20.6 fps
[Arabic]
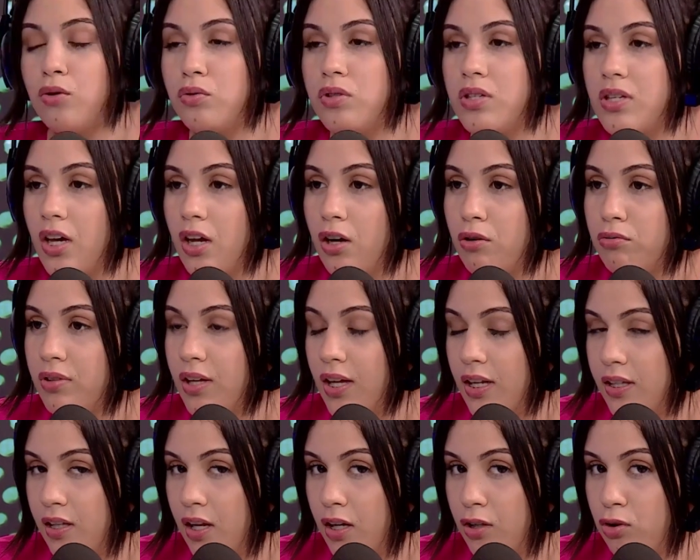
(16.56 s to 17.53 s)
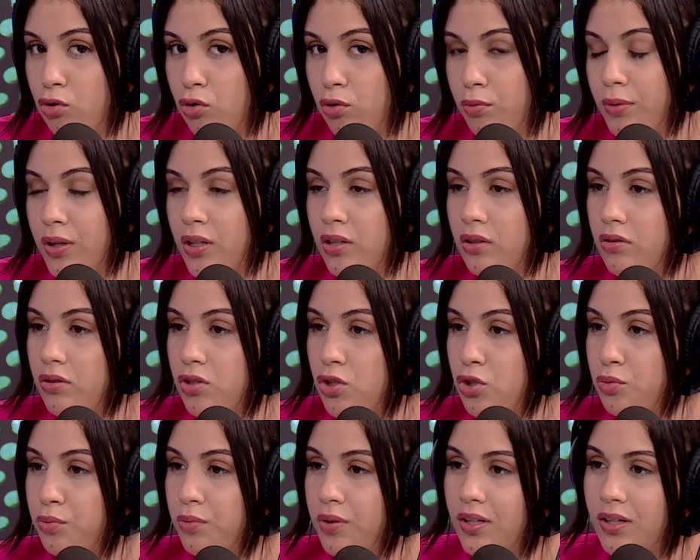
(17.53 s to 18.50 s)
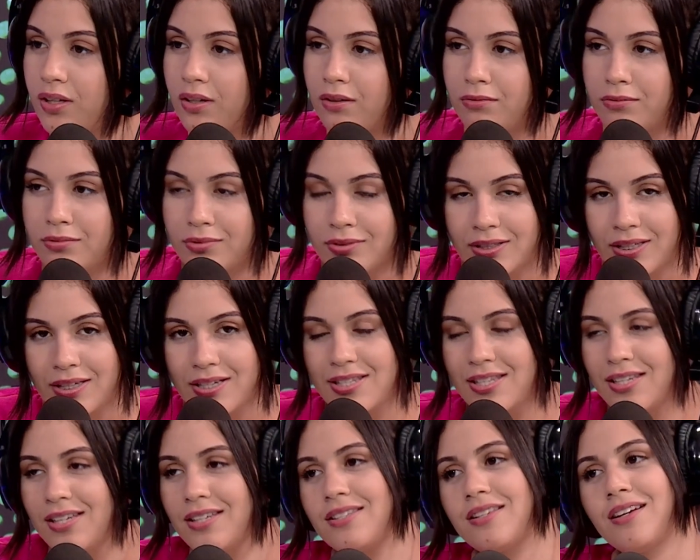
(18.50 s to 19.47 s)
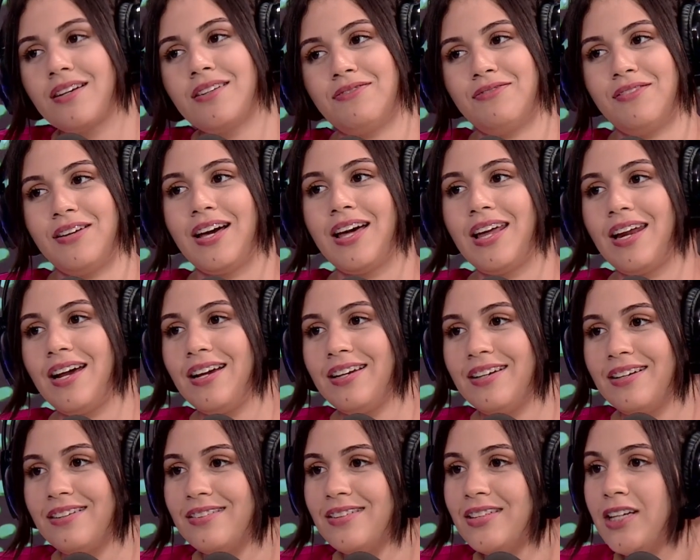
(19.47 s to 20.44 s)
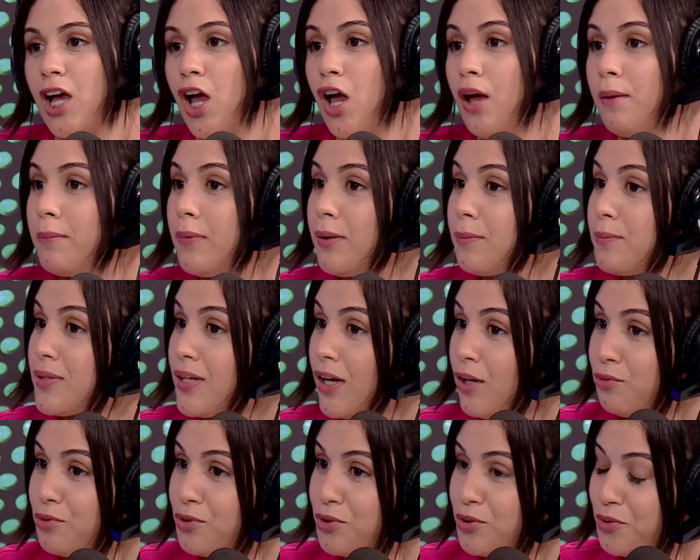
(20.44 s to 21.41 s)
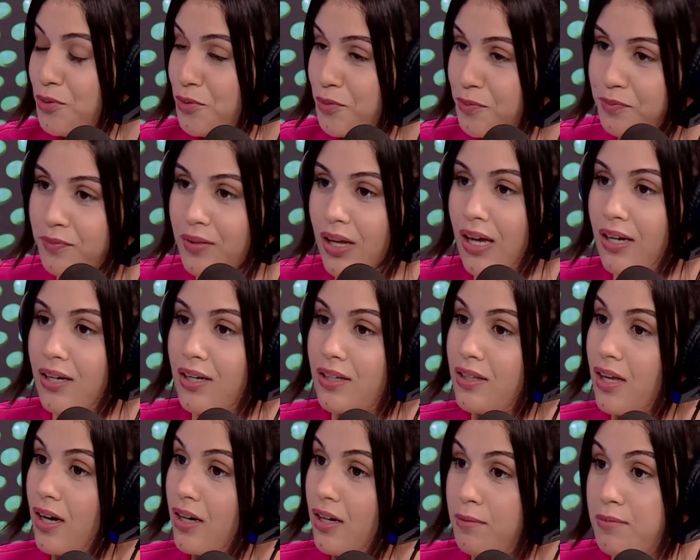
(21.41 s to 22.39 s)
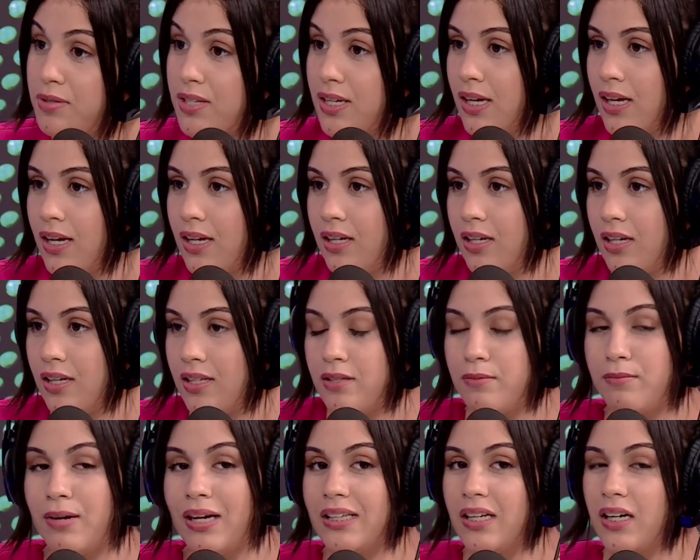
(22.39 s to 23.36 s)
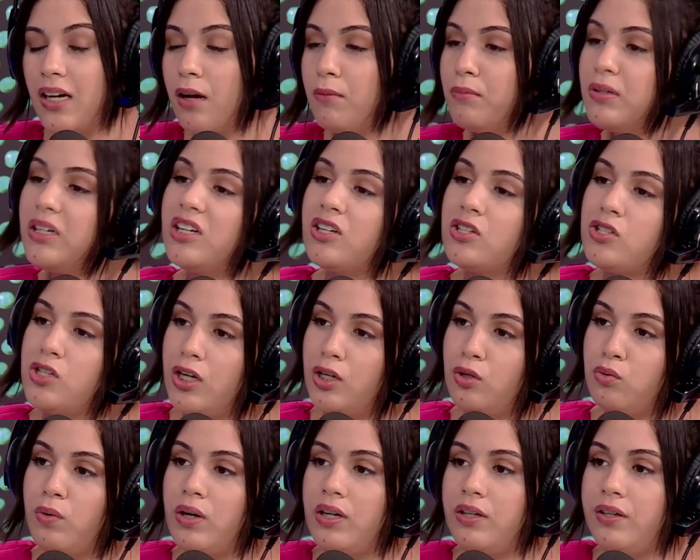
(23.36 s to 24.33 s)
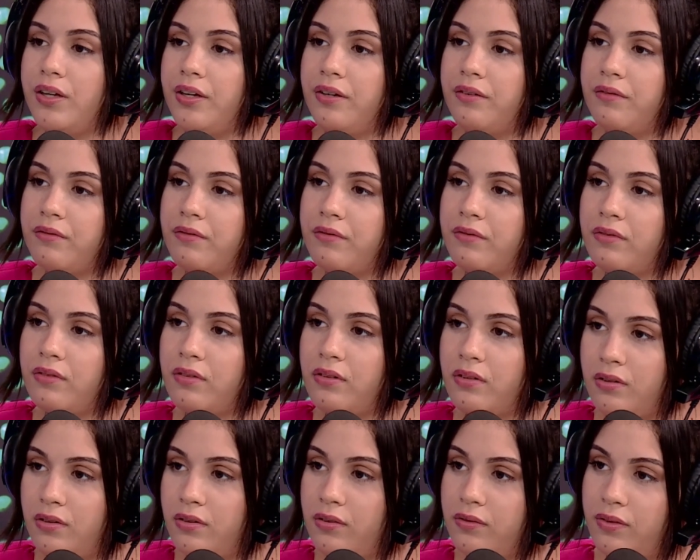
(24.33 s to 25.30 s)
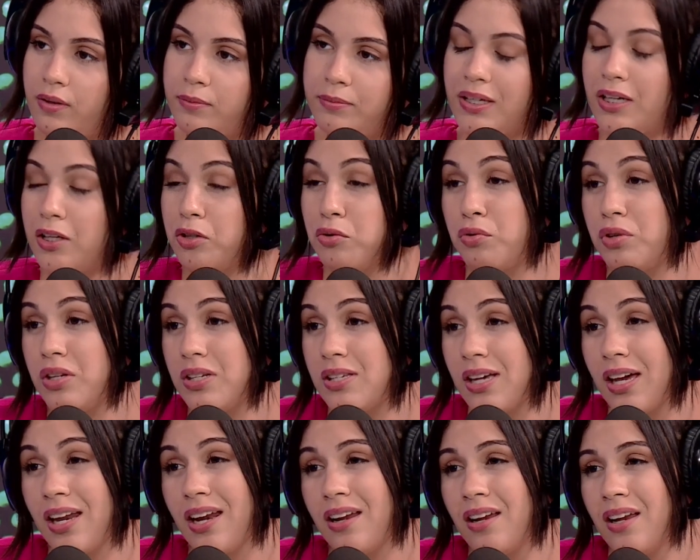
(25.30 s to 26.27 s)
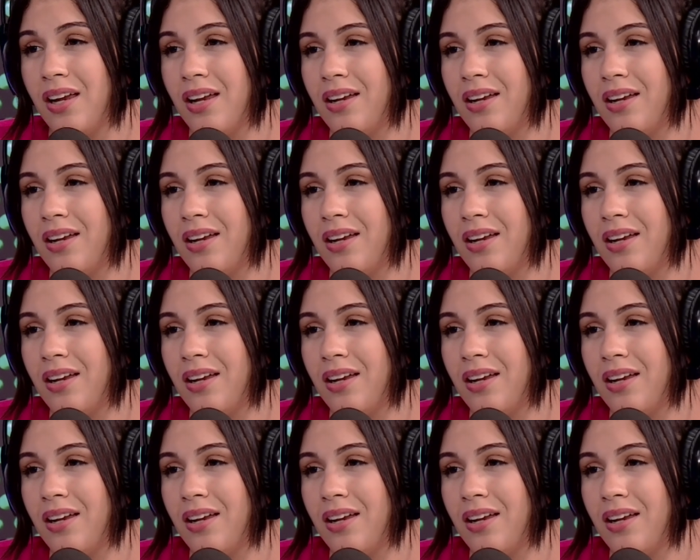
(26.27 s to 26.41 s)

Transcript: كنت صغيره ودخلت لهذا الدومين شويه وندير زيكزاك في القرايه مي بصح وشنو انا درنا مزيرين نيت ما هذا كامل يرجع للوالدين داكور يعني كي الاهل